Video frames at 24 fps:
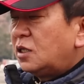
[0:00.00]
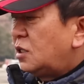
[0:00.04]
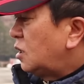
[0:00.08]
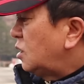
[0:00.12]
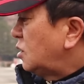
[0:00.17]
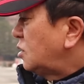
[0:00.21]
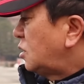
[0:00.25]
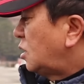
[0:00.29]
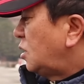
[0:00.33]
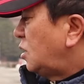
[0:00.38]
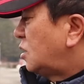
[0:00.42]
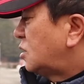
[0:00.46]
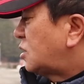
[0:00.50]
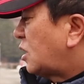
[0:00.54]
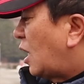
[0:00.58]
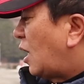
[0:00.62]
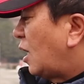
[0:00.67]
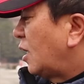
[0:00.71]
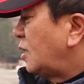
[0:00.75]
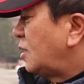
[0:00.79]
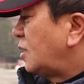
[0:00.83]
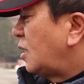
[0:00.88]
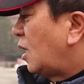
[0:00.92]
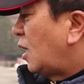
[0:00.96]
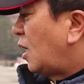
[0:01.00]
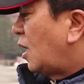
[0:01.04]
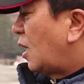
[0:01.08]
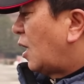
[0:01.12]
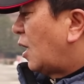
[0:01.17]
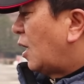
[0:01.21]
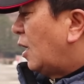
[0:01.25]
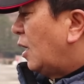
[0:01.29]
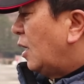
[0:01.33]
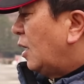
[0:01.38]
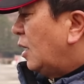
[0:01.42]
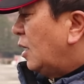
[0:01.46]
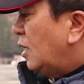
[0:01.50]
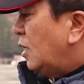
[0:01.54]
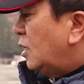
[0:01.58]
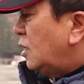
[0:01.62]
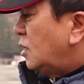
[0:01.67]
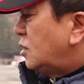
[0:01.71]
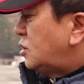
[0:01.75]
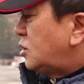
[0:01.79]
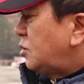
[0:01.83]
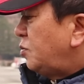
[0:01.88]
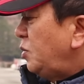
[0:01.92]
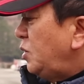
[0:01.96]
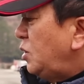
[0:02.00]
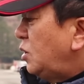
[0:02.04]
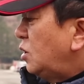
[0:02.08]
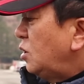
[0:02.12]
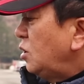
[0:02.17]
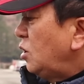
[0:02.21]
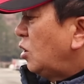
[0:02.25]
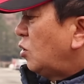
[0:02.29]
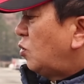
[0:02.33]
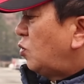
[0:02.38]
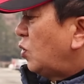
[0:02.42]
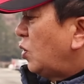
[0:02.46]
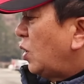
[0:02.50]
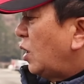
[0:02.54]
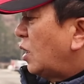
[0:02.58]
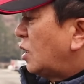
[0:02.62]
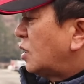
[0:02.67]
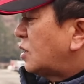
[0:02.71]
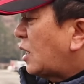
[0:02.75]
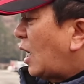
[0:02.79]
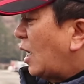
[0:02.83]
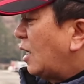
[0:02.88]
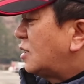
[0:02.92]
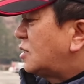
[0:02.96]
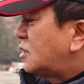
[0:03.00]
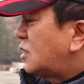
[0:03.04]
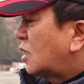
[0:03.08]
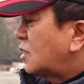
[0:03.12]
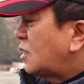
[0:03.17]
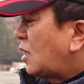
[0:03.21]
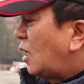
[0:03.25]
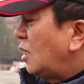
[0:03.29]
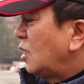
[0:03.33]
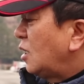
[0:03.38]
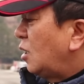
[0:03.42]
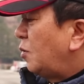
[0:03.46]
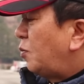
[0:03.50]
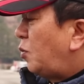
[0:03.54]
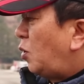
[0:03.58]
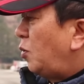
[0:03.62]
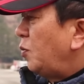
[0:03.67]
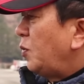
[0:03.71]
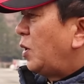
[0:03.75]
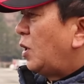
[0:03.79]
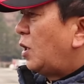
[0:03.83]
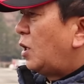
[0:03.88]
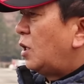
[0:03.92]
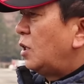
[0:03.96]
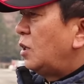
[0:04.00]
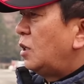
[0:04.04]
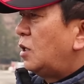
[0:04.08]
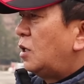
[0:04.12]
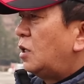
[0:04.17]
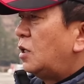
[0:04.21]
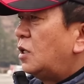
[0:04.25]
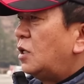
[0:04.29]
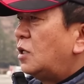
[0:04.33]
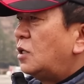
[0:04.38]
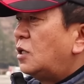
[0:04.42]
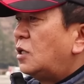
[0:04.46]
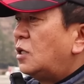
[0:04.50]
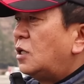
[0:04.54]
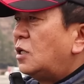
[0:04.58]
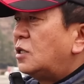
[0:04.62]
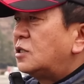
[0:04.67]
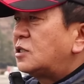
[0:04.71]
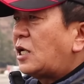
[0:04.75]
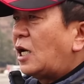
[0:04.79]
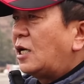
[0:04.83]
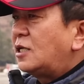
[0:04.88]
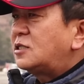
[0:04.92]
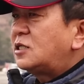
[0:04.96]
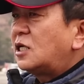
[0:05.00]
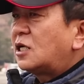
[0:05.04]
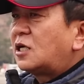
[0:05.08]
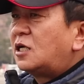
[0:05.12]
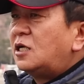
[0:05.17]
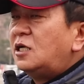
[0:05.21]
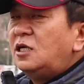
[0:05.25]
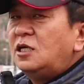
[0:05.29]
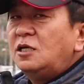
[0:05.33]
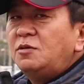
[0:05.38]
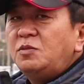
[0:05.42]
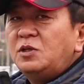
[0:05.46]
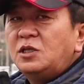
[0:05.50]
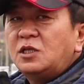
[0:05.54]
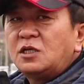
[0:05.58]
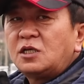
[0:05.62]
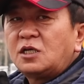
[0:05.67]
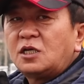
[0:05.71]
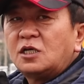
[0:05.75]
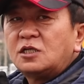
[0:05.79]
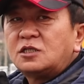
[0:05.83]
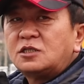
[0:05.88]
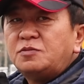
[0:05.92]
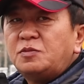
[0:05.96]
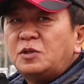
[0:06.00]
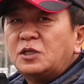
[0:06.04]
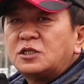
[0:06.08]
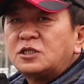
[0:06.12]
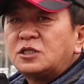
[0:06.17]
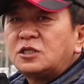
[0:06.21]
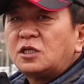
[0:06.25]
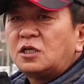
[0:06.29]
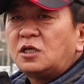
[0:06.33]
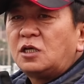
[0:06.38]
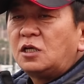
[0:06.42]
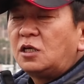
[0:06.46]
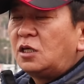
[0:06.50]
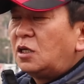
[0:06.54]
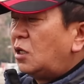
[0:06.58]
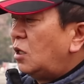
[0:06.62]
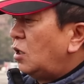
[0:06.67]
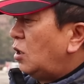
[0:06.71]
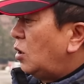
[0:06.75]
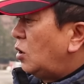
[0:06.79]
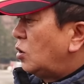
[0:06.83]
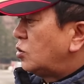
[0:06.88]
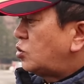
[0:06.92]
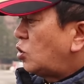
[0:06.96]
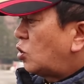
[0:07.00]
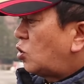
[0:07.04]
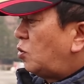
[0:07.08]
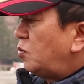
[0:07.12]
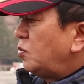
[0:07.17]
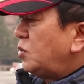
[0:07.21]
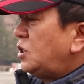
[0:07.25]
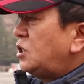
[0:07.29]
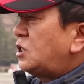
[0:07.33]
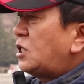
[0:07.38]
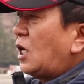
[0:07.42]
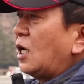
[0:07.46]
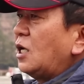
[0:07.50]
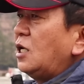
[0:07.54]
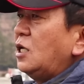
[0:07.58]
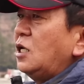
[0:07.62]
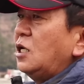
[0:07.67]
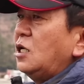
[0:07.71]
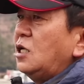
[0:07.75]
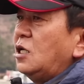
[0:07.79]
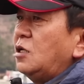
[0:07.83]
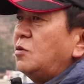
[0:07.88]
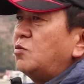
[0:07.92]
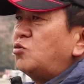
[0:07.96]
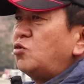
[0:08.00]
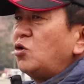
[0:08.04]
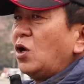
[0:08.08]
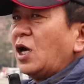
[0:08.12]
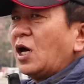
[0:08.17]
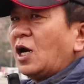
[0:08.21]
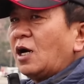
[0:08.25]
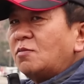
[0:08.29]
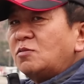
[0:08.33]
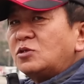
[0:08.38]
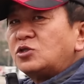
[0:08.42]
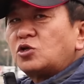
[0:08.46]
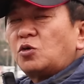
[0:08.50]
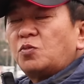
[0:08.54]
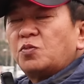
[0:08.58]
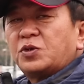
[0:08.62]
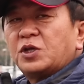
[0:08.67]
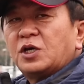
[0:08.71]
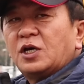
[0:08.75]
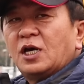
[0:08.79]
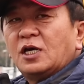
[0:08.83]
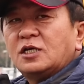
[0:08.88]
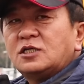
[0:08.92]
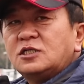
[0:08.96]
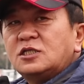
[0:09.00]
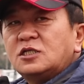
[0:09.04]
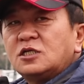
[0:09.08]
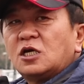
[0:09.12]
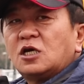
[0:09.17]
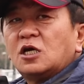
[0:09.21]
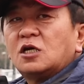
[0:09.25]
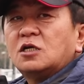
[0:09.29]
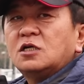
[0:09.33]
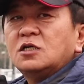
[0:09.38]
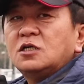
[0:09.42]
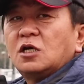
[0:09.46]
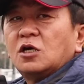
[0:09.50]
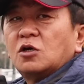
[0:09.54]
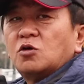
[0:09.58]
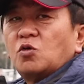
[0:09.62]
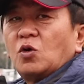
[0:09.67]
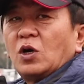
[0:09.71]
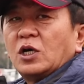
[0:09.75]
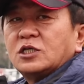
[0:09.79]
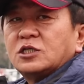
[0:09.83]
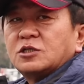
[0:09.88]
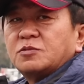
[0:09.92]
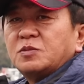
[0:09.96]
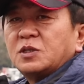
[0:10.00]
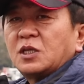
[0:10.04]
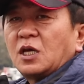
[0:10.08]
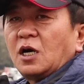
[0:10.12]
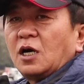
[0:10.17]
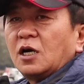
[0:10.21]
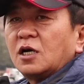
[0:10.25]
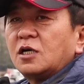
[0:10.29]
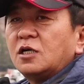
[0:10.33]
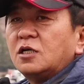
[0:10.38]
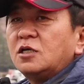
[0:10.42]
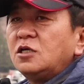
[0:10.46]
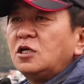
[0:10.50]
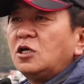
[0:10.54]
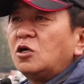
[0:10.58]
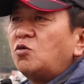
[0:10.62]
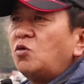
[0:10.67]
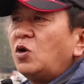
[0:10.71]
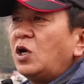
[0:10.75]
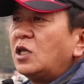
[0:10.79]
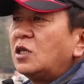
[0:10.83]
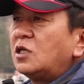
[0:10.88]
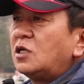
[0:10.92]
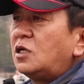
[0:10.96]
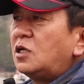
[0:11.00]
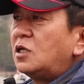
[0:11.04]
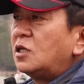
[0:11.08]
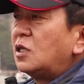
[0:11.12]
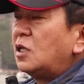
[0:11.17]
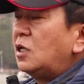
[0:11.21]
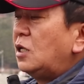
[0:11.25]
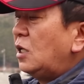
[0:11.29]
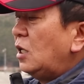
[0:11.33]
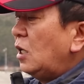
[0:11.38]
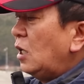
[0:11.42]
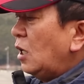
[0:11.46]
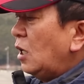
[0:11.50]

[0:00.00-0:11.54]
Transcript: 떨어져 있는 상황인데 지금 이런 경우에 살짝 당겨보면 살짝 걸림이 느껴지면서 조금 이상이 이 무게감이 좀 더해지는 그런 경우가 있습니다. 그런 경우에는